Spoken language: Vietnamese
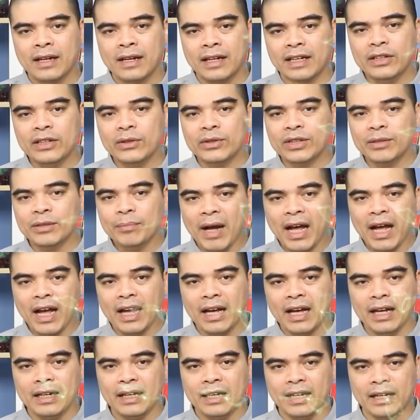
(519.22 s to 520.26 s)
Cái điều thứ
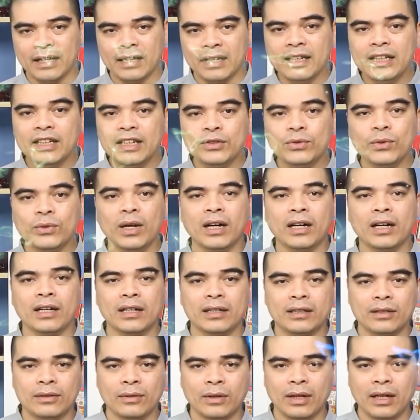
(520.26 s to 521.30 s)
ba ấy là khi đi chùa
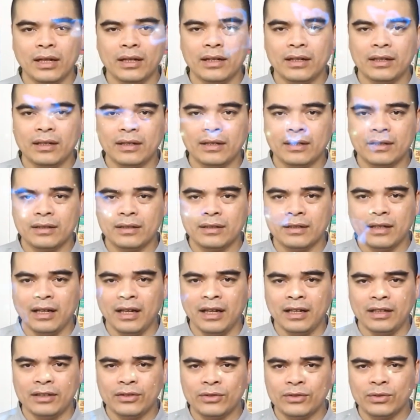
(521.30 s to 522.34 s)
đúng không ạ?
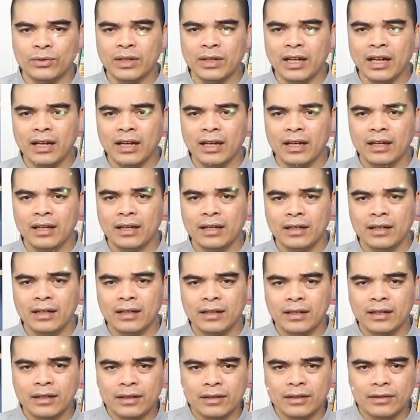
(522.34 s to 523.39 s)
Là chúng ta
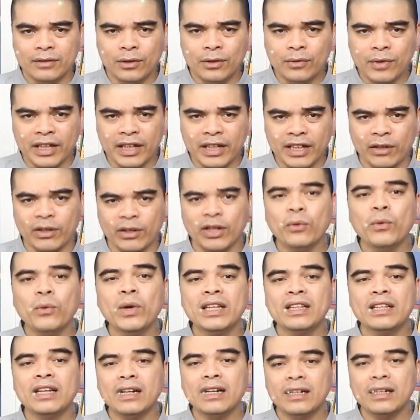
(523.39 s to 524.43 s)
cũng phải hiểu cái
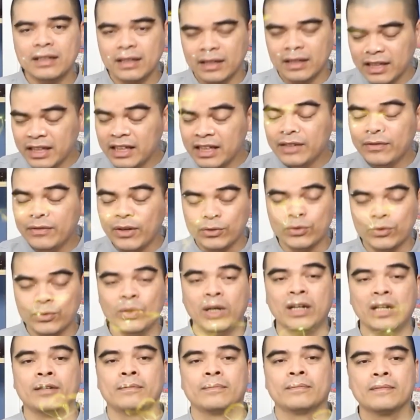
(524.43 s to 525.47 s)
nguyên tắc khi đi vào
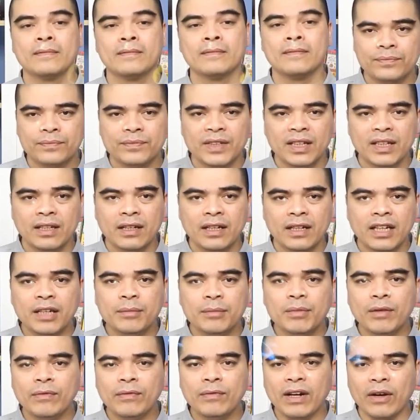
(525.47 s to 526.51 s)
chùa
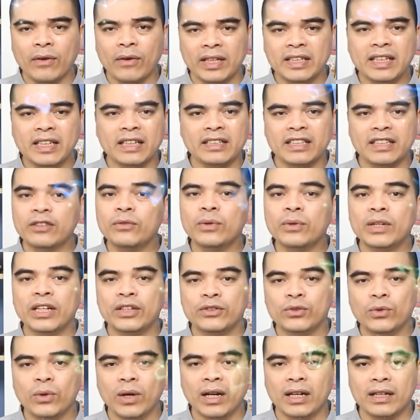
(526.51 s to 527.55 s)
khi bước vào cái nhà chính của đền
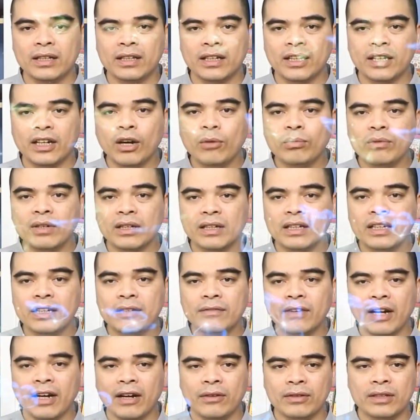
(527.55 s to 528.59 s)
chùa thì không được đi
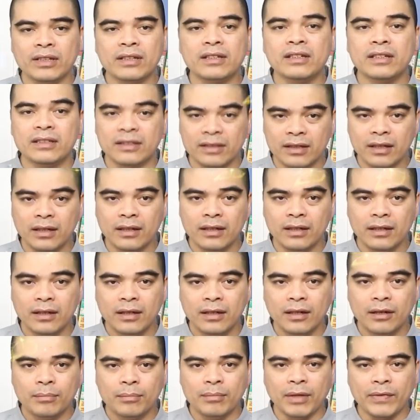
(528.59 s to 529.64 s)
vào từ cửa giữa
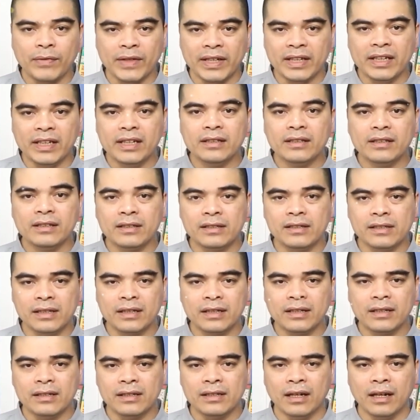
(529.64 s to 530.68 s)
mà phải đi từ cuối
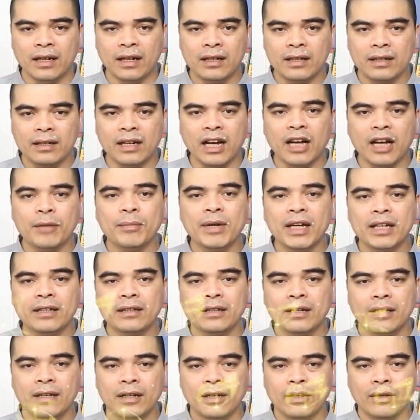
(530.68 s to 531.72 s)
cửa cửa hai
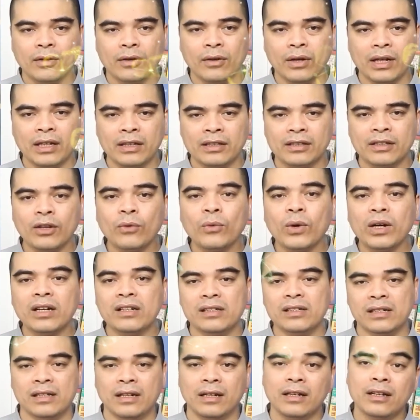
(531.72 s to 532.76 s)
bên gọi là thông qua
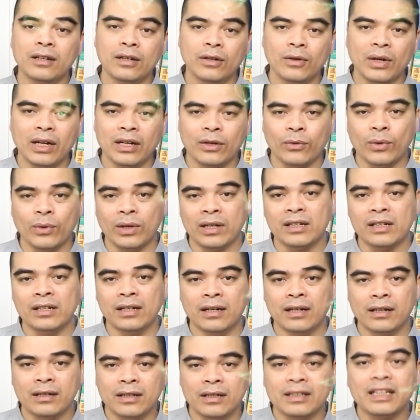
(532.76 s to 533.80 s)
cửa gọi là của
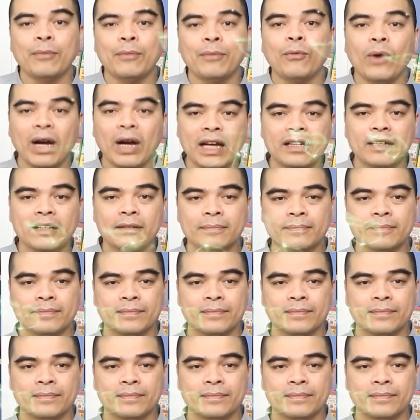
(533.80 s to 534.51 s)
cửa cửa tam quan ấy